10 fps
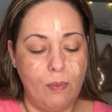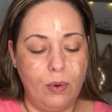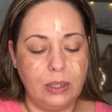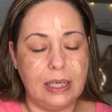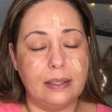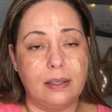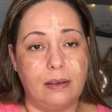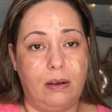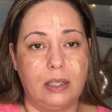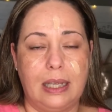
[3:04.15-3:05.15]
muchas
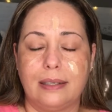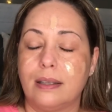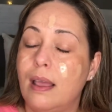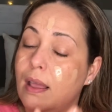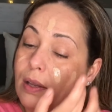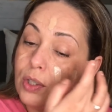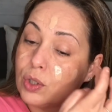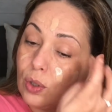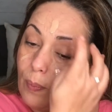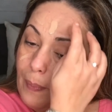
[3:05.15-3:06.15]
cosas
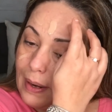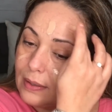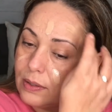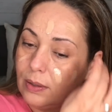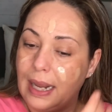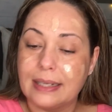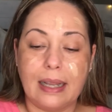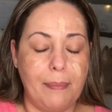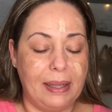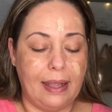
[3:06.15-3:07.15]
súper chulas
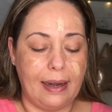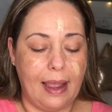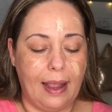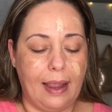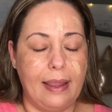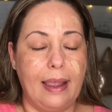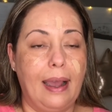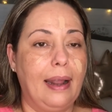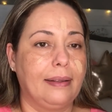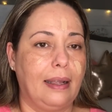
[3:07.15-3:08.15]
que me tenían que
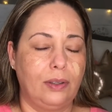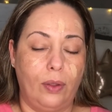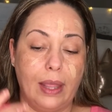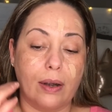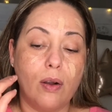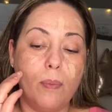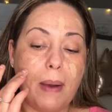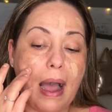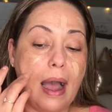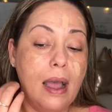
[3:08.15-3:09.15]
llegar, tanto de
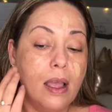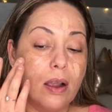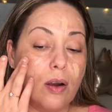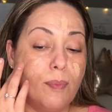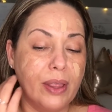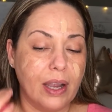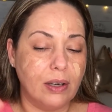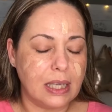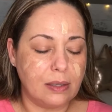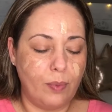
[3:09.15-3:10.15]
ropa como de
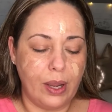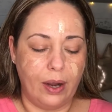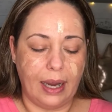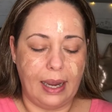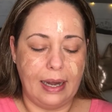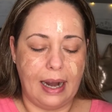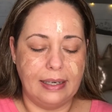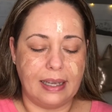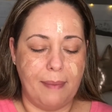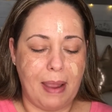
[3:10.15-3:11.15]
cosas muy
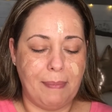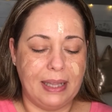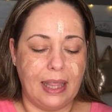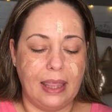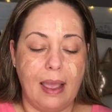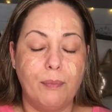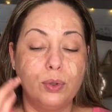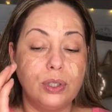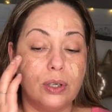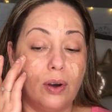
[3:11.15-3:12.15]
originales que me apetecía
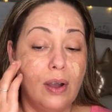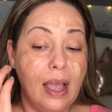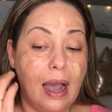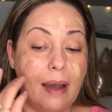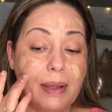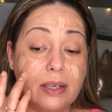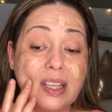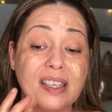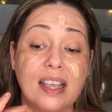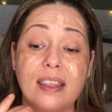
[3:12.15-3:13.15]
mucho haberos
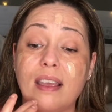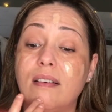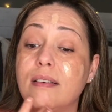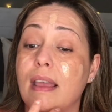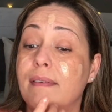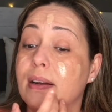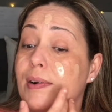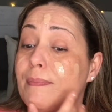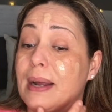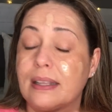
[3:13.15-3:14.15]
enseñado y haber
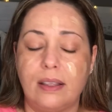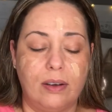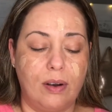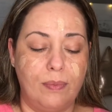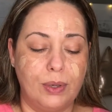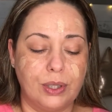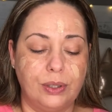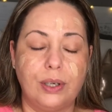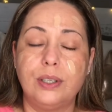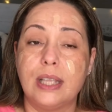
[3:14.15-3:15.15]
compartido con
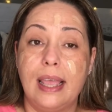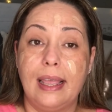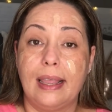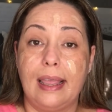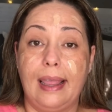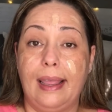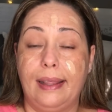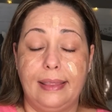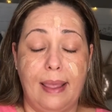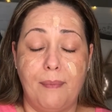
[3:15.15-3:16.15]
vosotros,
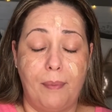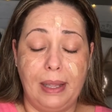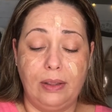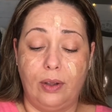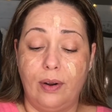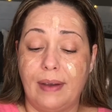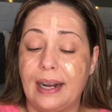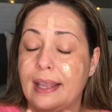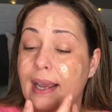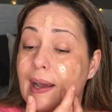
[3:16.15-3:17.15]
que de momento no van
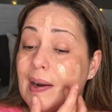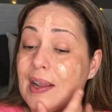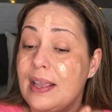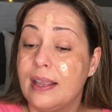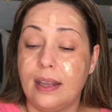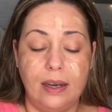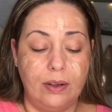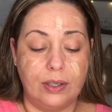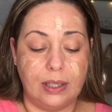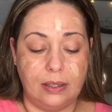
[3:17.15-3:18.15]
a llegar y
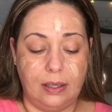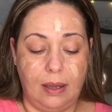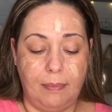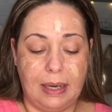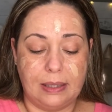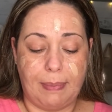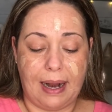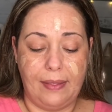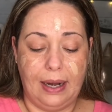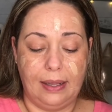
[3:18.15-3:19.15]
no sé si más
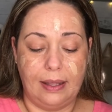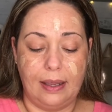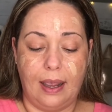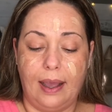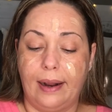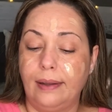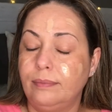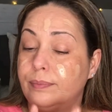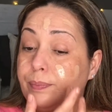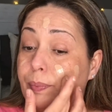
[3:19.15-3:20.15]
para adelante
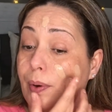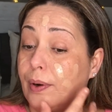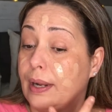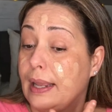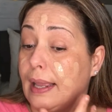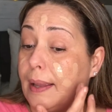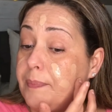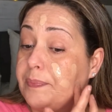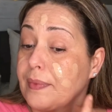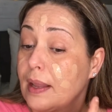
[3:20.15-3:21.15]
llegarán,
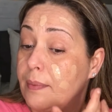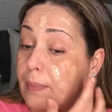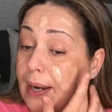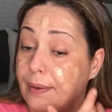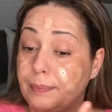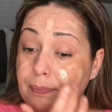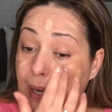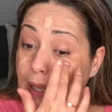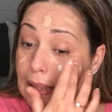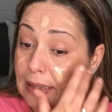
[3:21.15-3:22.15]
porque, bueno,
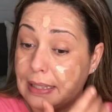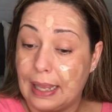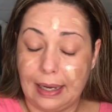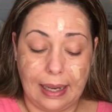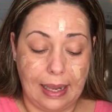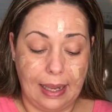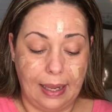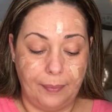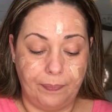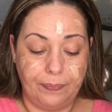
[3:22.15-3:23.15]
parece ser
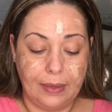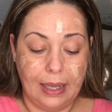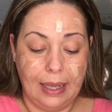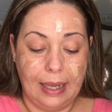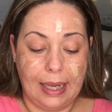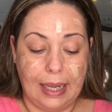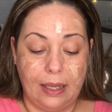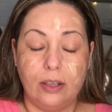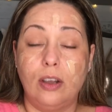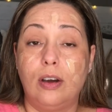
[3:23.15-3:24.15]
que,
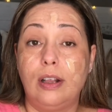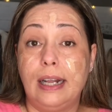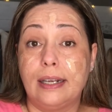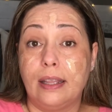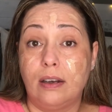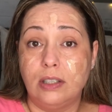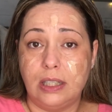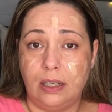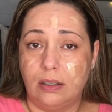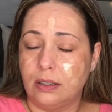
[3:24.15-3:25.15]
que yo les digo
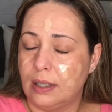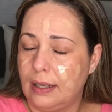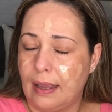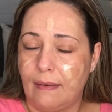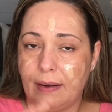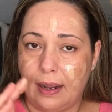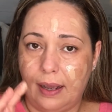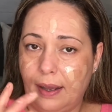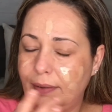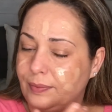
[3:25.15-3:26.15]
chinos y
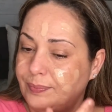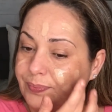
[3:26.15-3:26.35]
habrá